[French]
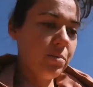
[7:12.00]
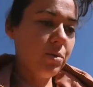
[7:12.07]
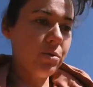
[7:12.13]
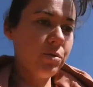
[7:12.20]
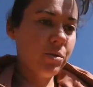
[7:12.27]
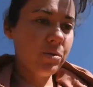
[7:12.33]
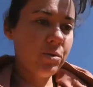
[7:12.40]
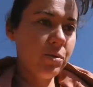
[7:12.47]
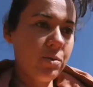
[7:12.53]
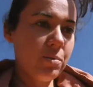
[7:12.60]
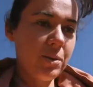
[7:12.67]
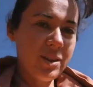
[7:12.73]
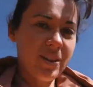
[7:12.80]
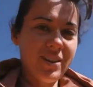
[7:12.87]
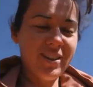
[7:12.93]
Mais il est beaucoup trop
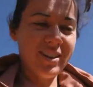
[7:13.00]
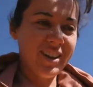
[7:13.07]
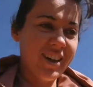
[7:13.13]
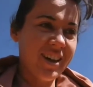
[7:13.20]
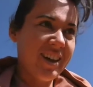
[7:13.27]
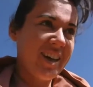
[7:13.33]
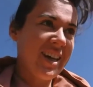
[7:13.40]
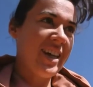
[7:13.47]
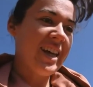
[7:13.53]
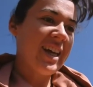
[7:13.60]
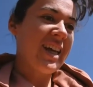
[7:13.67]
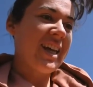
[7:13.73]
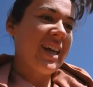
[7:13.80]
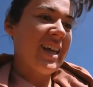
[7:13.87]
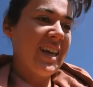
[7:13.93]
drôle parce que
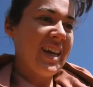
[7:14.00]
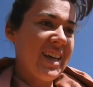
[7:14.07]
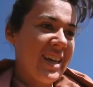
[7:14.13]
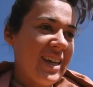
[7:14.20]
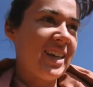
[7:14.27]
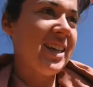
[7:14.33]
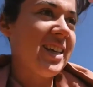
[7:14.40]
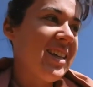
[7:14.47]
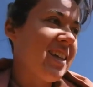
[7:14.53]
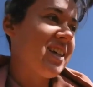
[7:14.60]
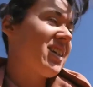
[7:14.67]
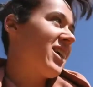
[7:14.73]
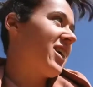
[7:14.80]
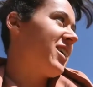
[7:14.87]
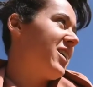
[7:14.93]
il
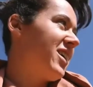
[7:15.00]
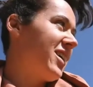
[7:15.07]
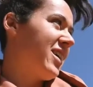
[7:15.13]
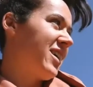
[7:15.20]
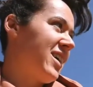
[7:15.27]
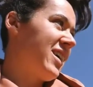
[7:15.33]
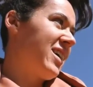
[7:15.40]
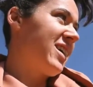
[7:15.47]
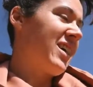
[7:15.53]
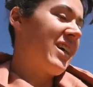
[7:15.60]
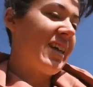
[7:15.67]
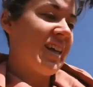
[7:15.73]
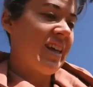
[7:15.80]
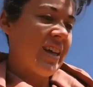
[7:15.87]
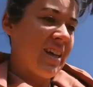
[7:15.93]
a dit à Charlie
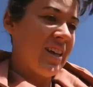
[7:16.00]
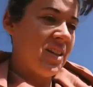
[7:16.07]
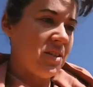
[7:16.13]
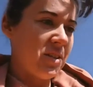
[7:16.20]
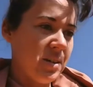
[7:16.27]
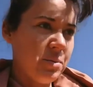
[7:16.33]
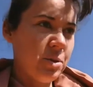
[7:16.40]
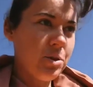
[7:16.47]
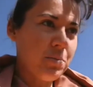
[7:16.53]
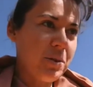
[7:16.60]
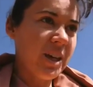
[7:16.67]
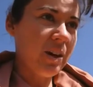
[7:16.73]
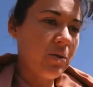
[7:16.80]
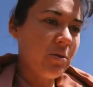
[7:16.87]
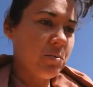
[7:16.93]

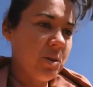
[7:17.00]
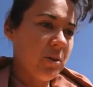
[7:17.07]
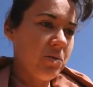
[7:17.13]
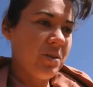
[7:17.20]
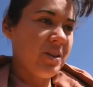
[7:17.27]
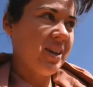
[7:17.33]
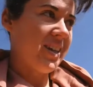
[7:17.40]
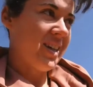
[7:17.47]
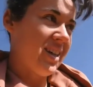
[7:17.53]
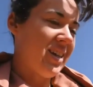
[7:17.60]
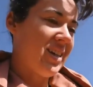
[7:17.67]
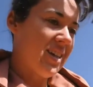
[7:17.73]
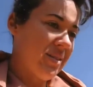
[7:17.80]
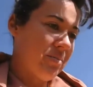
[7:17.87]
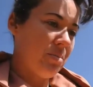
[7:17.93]
normalement je mets 40 minutes
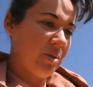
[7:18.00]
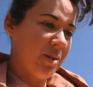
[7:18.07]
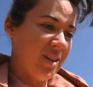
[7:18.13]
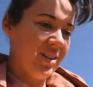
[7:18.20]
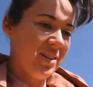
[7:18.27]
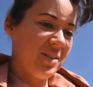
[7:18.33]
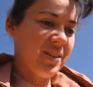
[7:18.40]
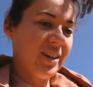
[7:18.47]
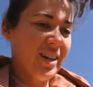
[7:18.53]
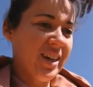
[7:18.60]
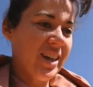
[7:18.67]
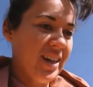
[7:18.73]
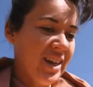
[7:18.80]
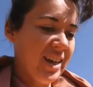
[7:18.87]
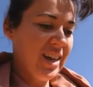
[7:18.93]
pour
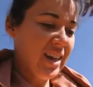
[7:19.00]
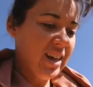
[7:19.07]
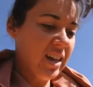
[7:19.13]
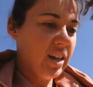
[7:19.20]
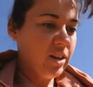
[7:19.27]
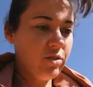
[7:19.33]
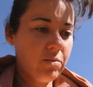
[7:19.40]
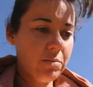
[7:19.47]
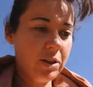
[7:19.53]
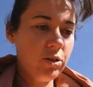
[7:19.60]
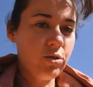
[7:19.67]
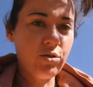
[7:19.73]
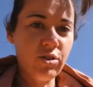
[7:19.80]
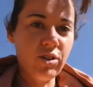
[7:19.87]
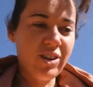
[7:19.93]
descendre. Là je
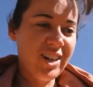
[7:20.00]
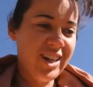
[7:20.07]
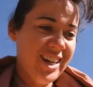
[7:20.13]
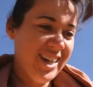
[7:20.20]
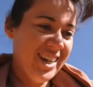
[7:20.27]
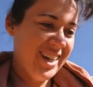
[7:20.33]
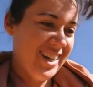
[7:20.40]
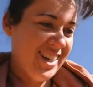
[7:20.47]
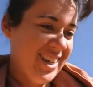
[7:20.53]
vais mettre 2 heures.